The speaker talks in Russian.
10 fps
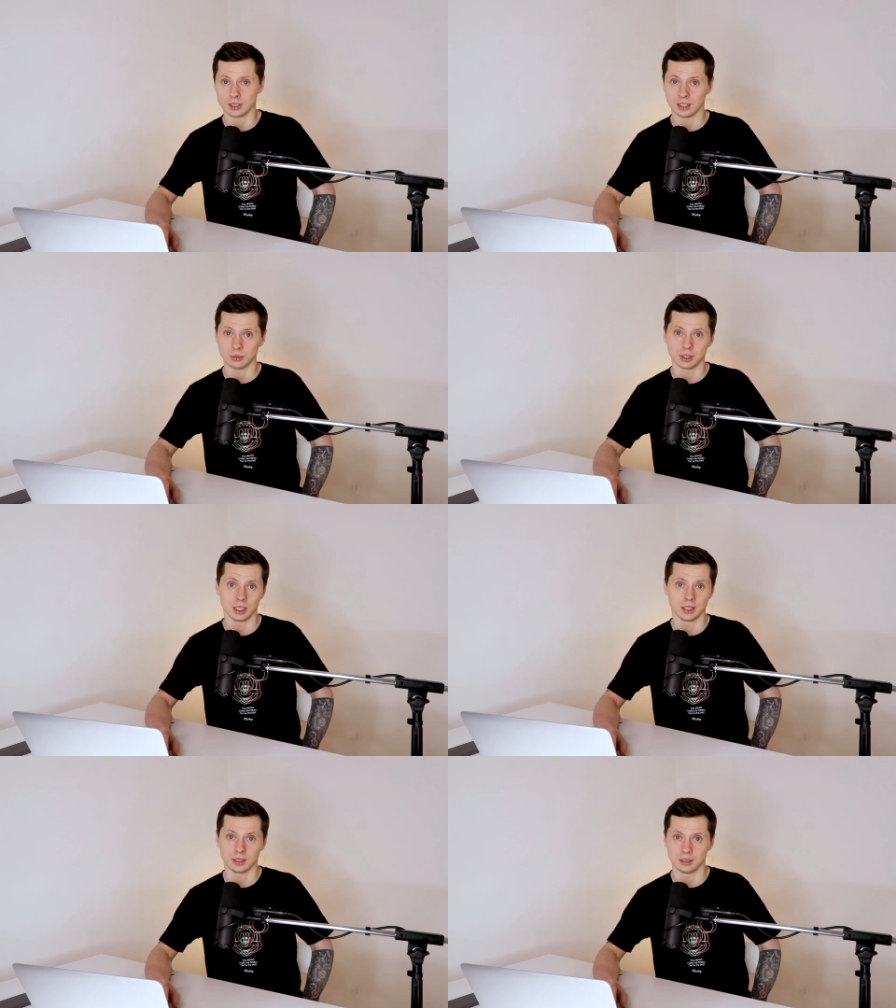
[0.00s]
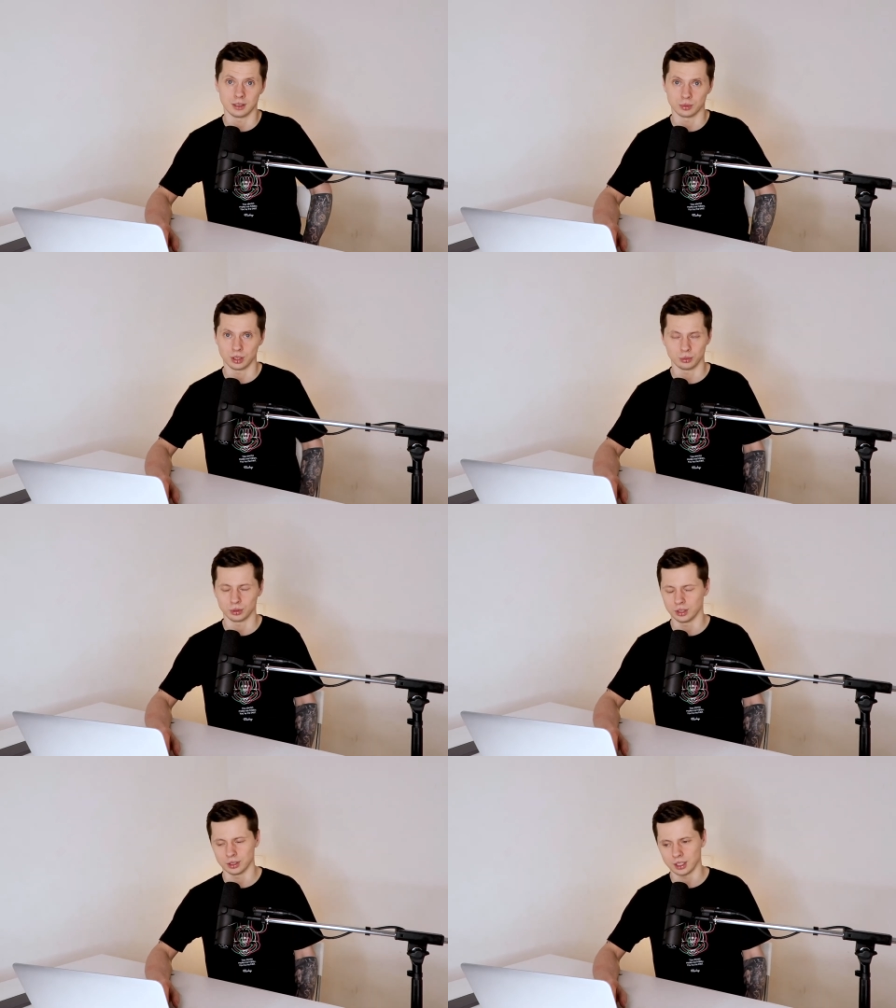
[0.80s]
На самом деле это
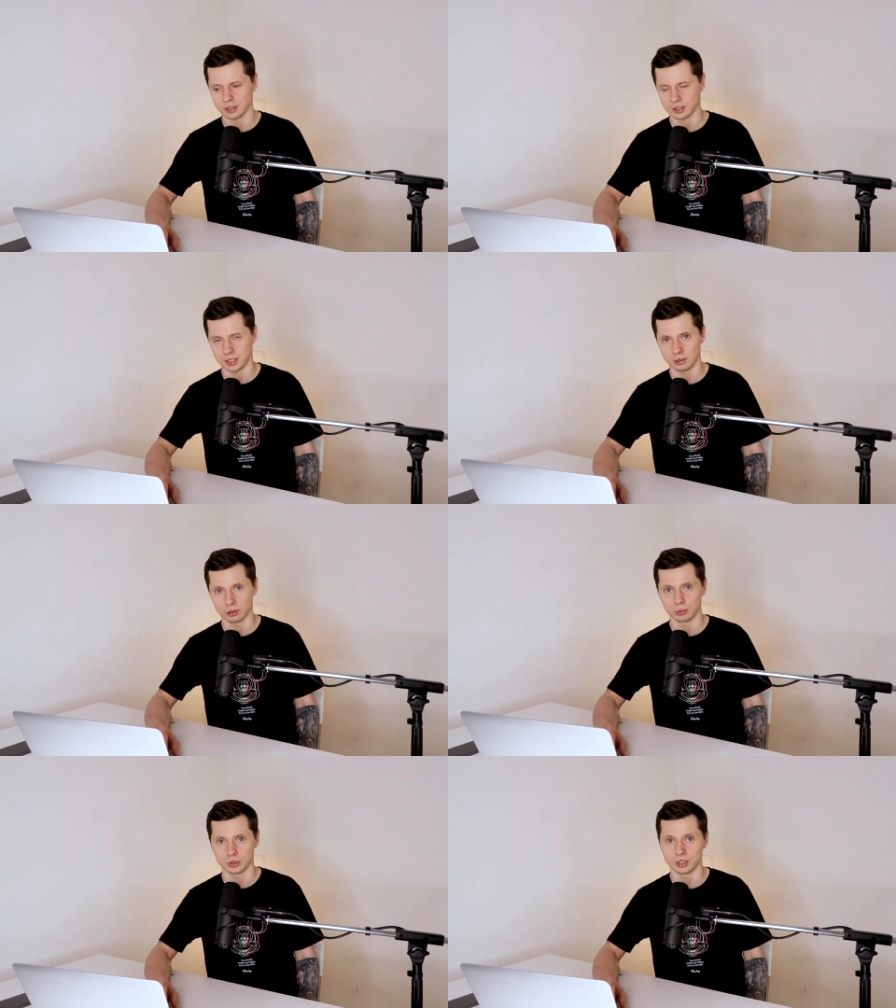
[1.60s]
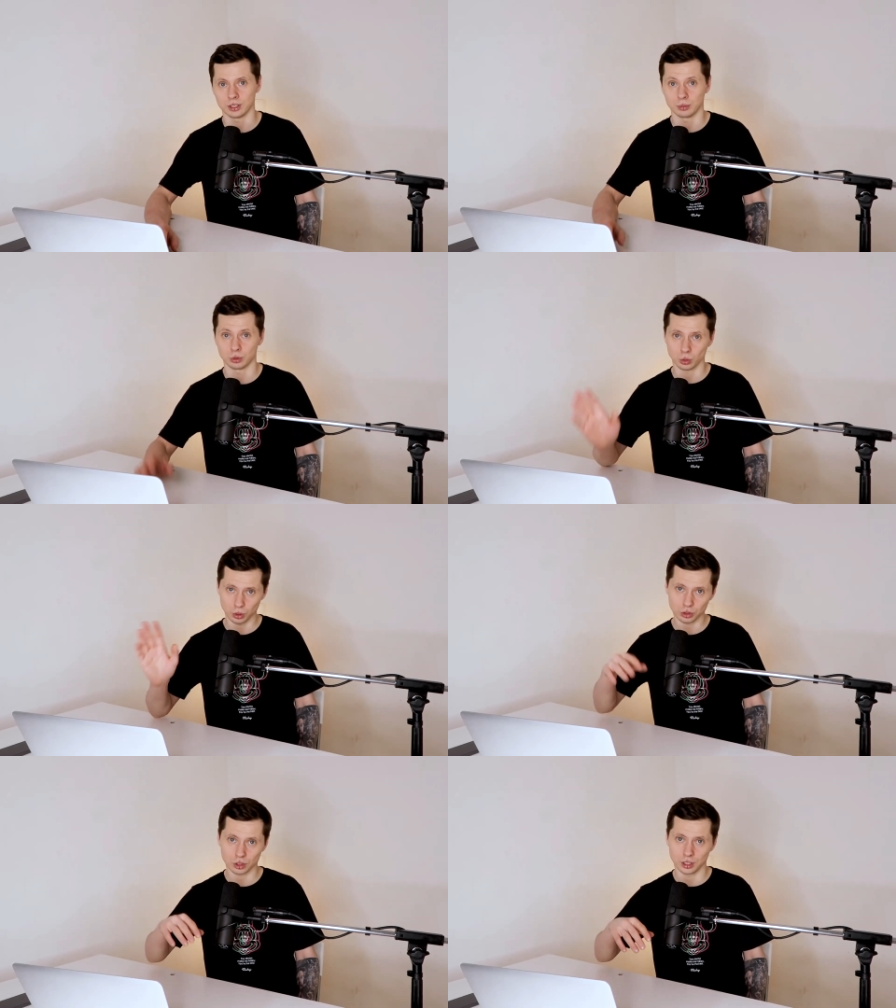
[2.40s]
абсолютно не так. Скорее всего, мы сделаем
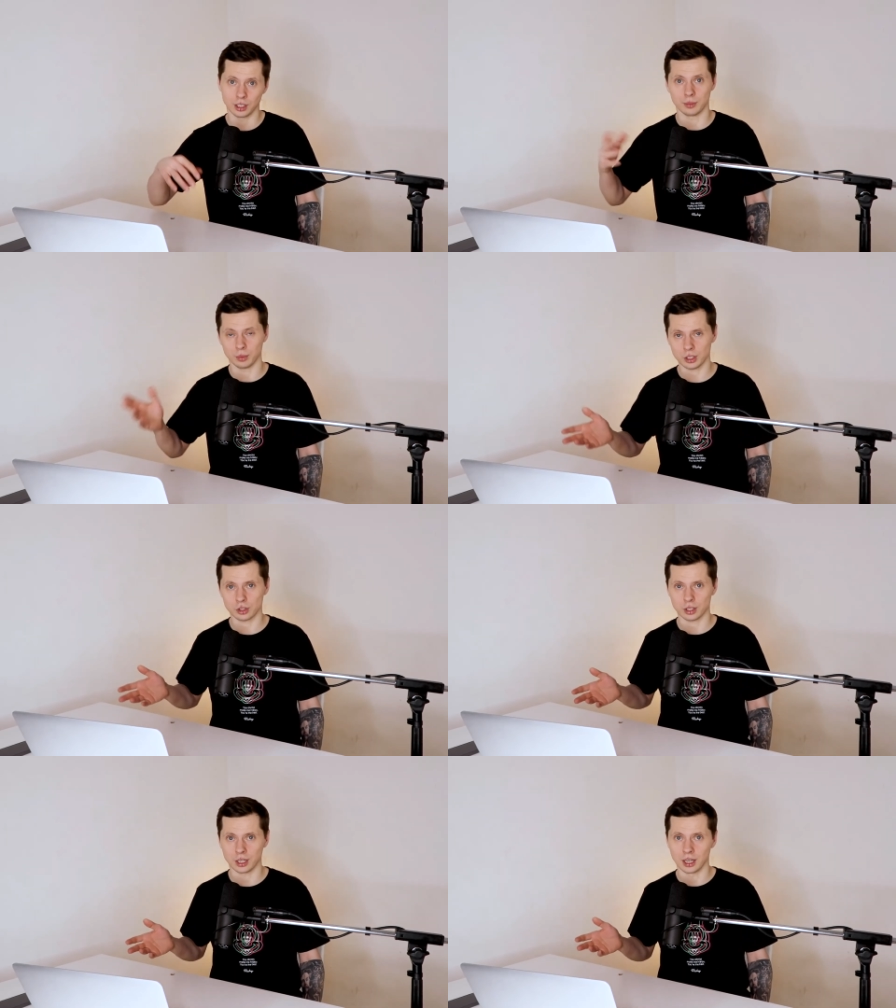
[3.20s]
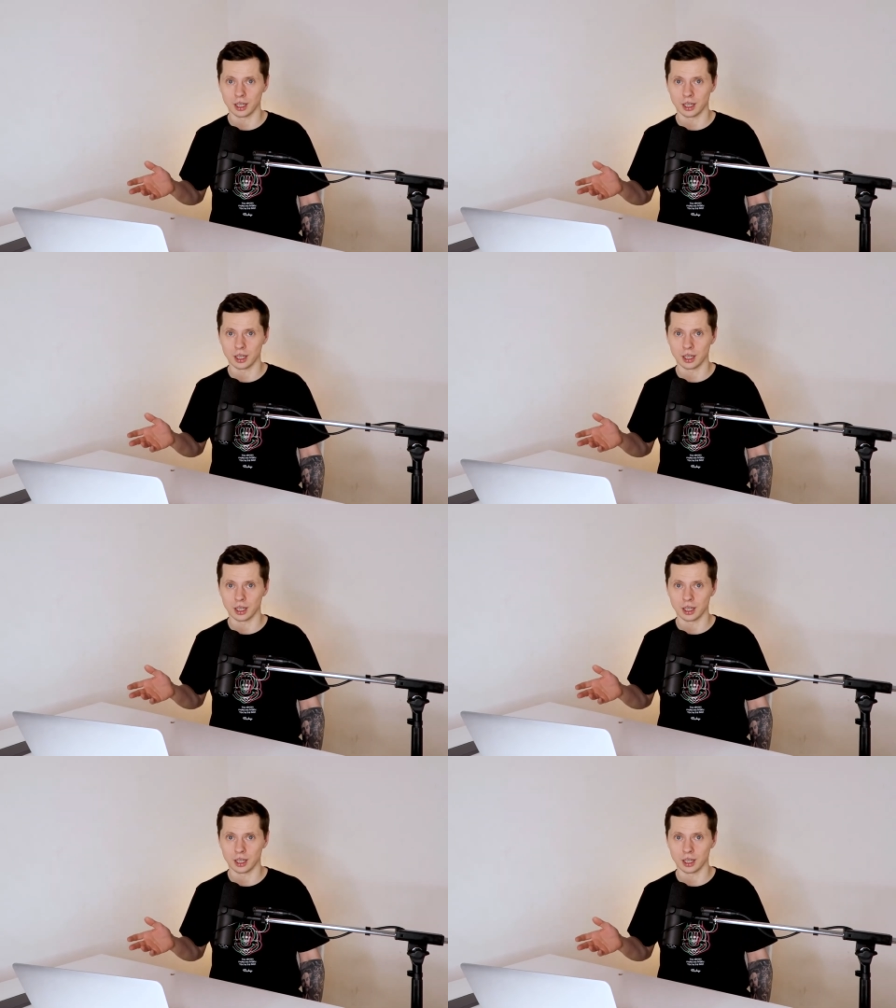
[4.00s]
столько же или меньше,